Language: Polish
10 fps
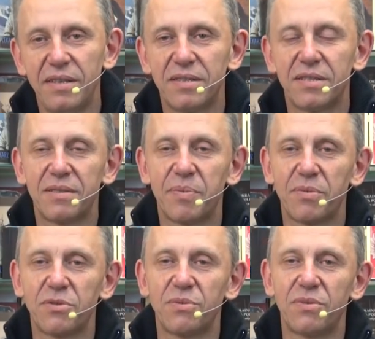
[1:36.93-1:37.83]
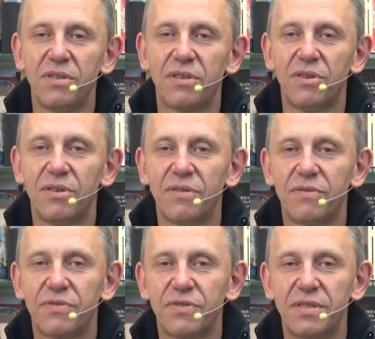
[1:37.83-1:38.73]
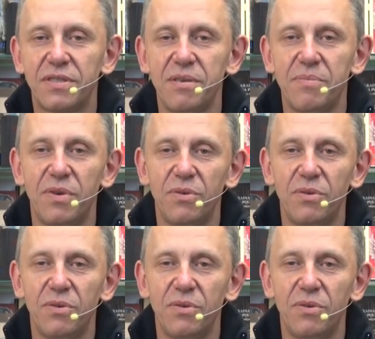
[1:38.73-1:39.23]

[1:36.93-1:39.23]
jest po prostu tylko wszystkim